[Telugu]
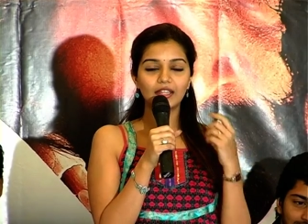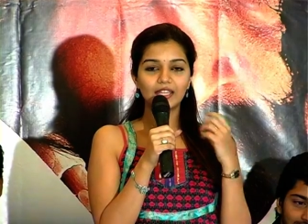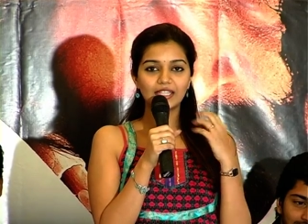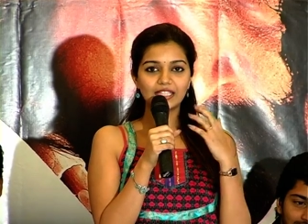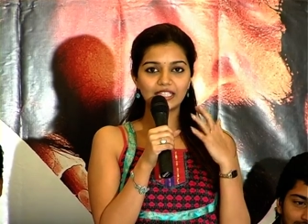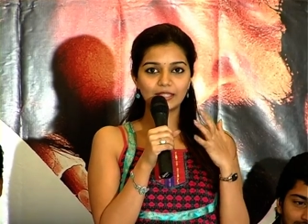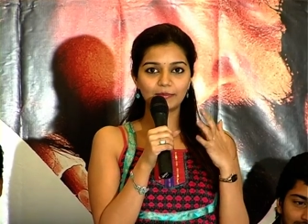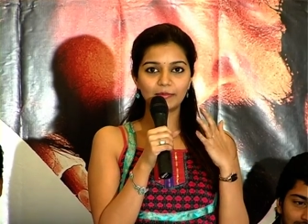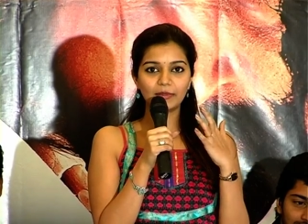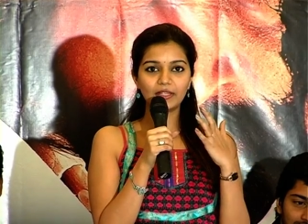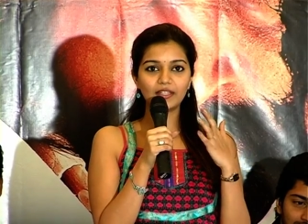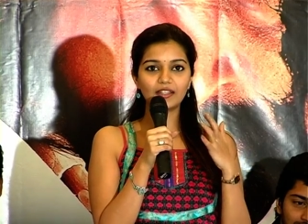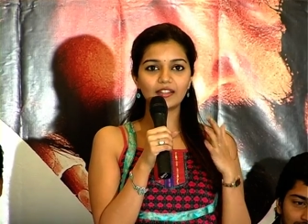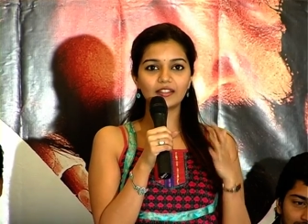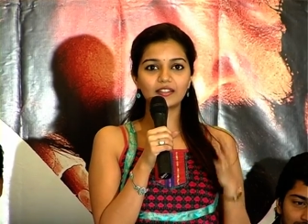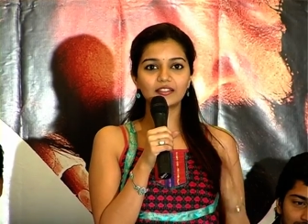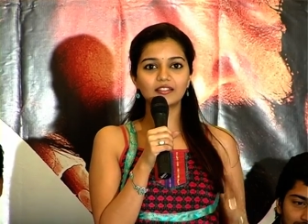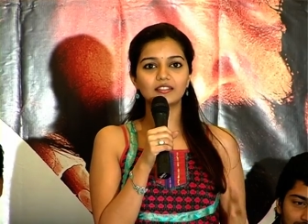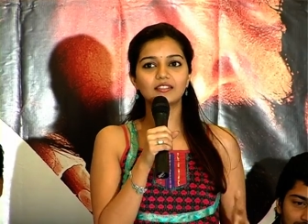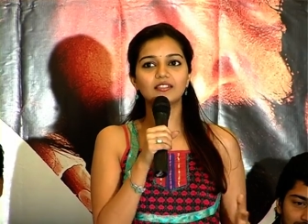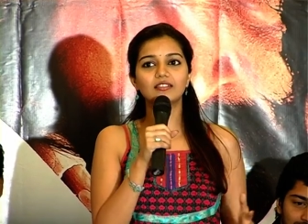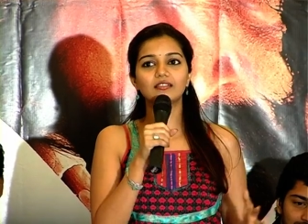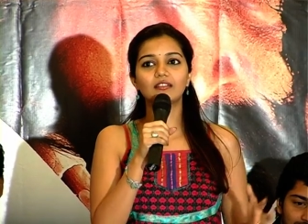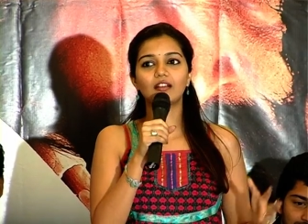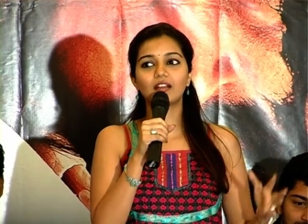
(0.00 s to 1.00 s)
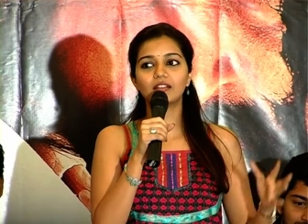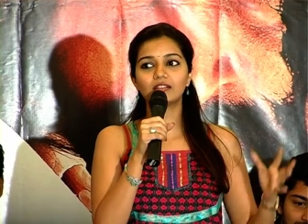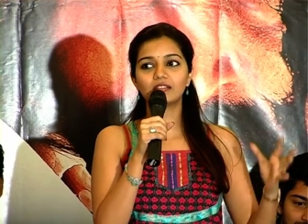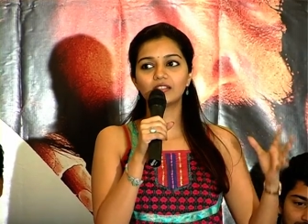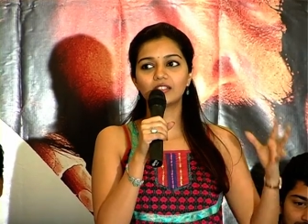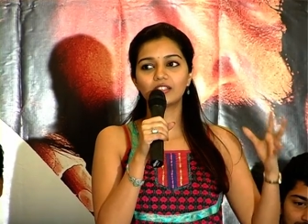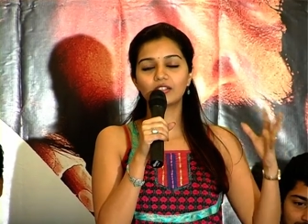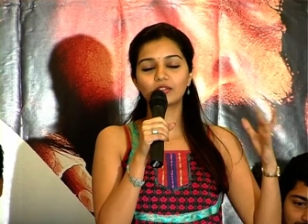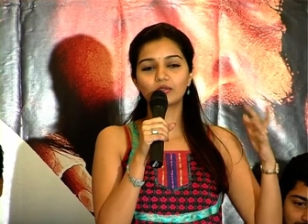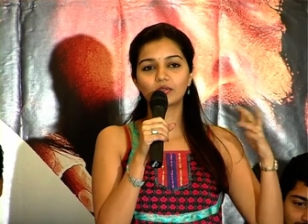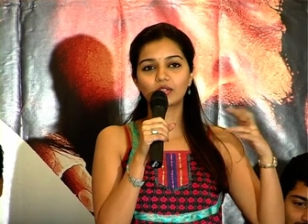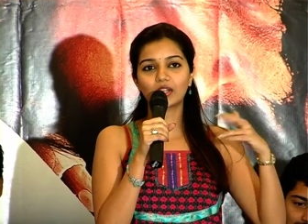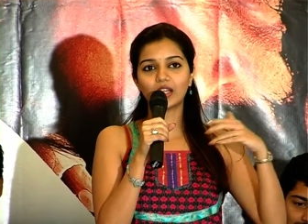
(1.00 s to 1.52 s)
ఎక్స్పీరియన్స్
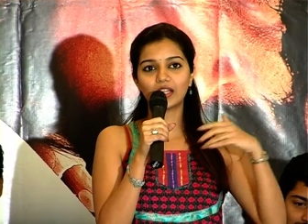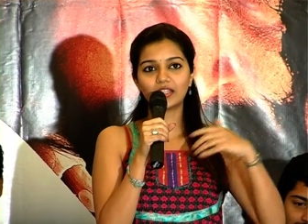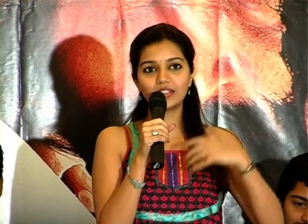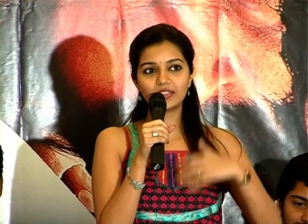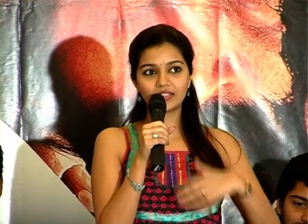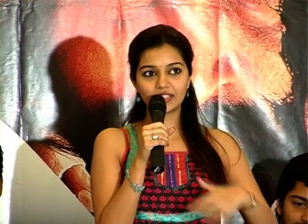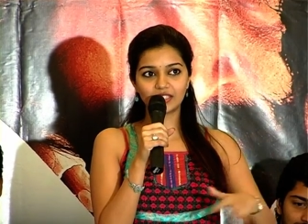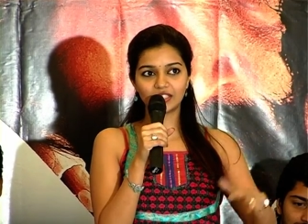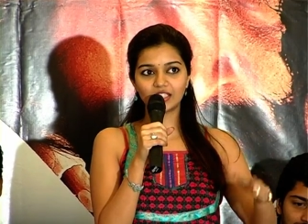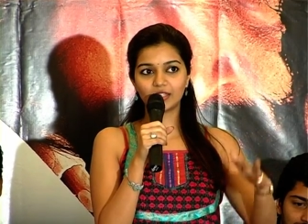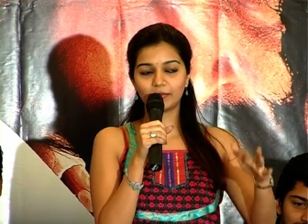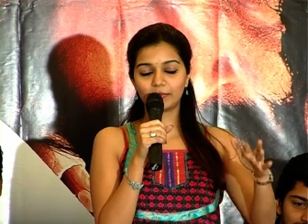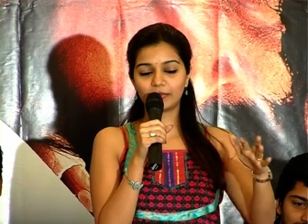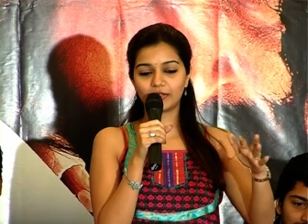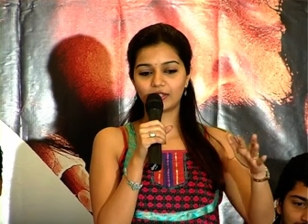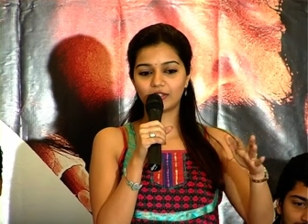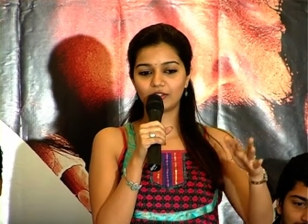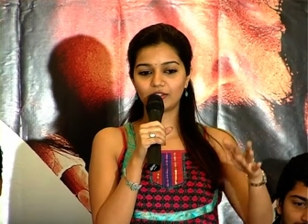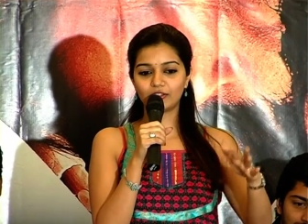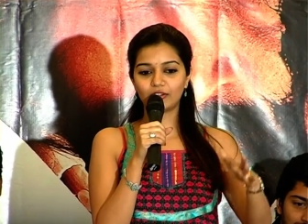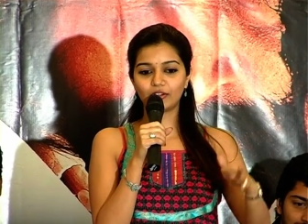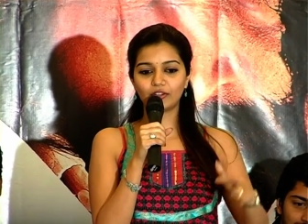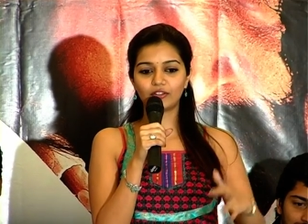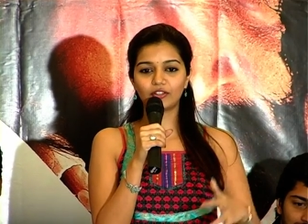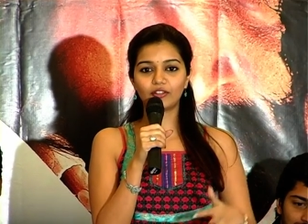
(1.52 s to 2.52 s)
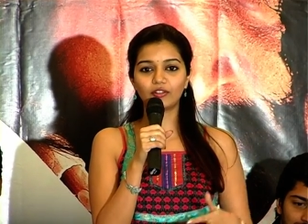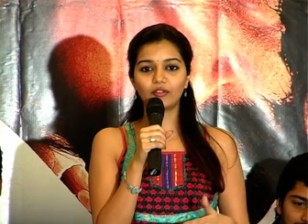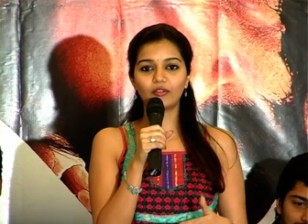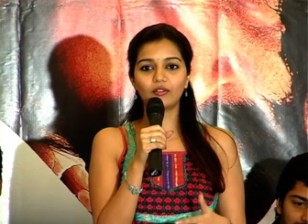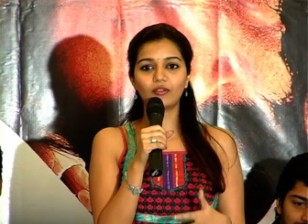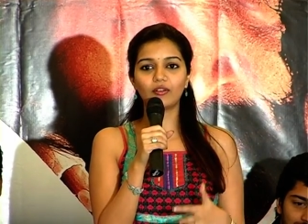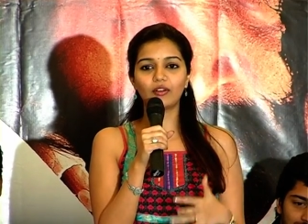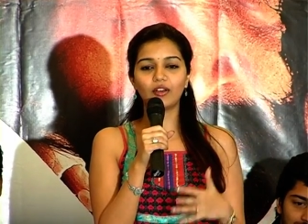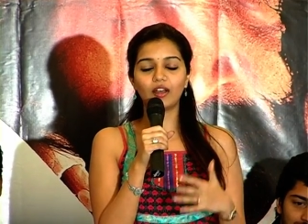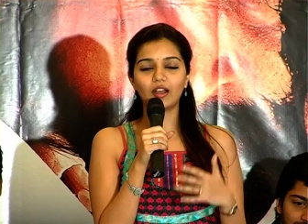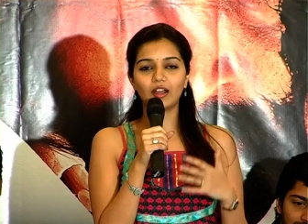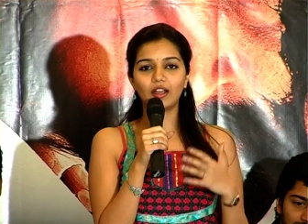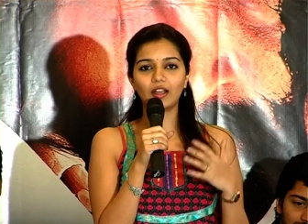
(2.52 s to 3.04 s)
అందరూ కలిసి చప్పట్లు
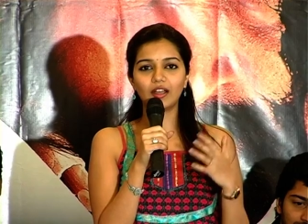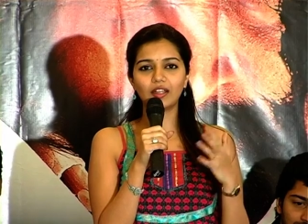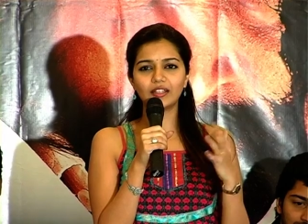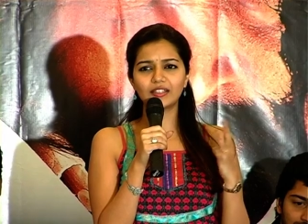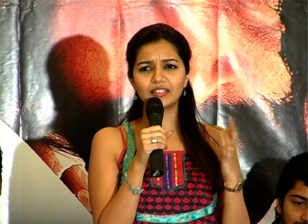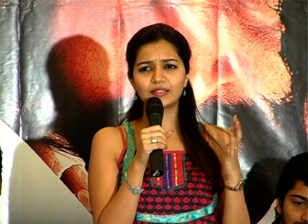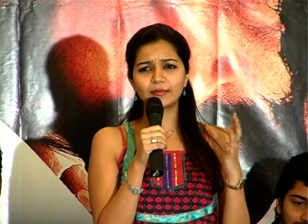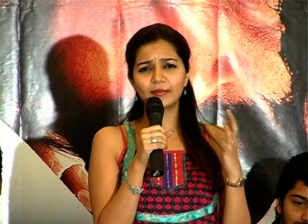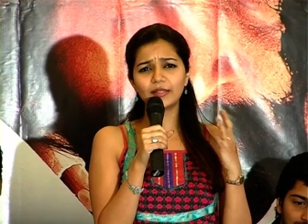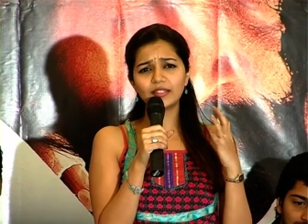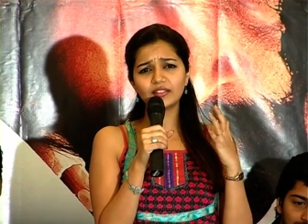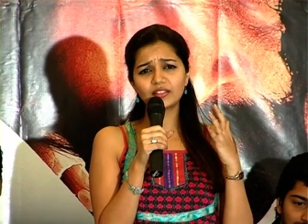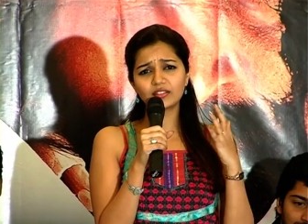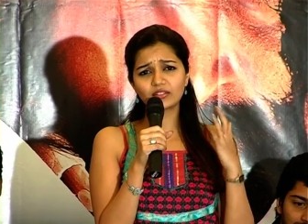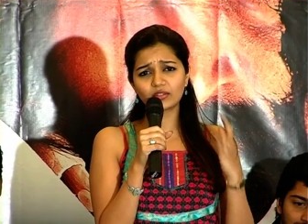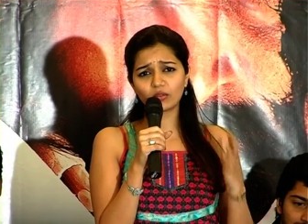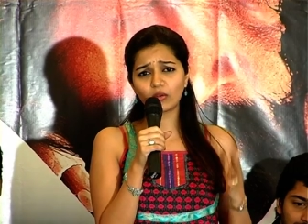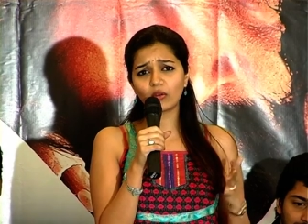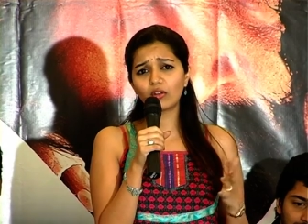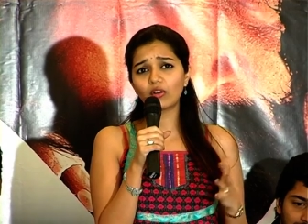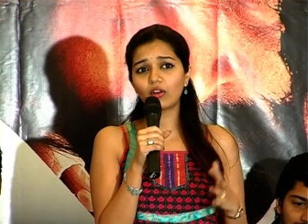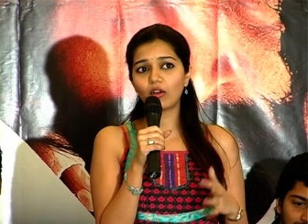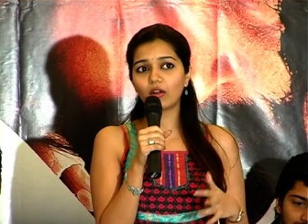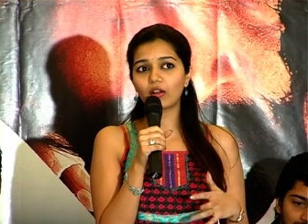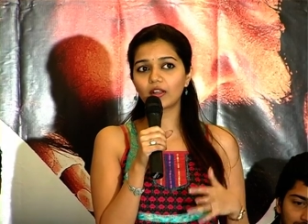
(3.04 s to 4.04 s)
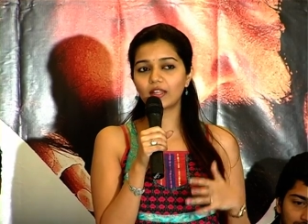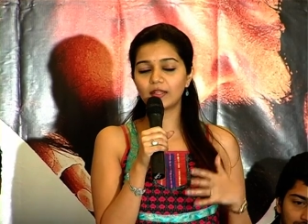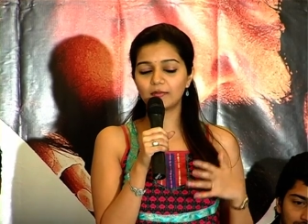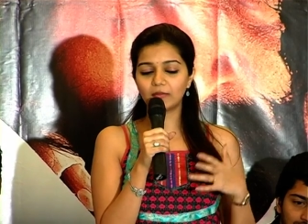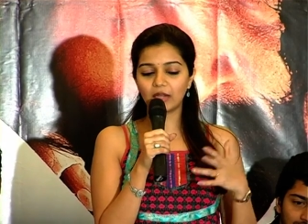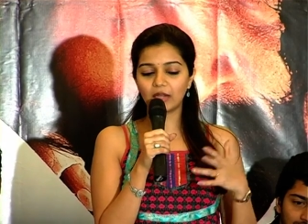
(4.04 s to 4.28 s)
కొట్టడం ఇట్స్ బీన్ సో లాంగ్ ఈ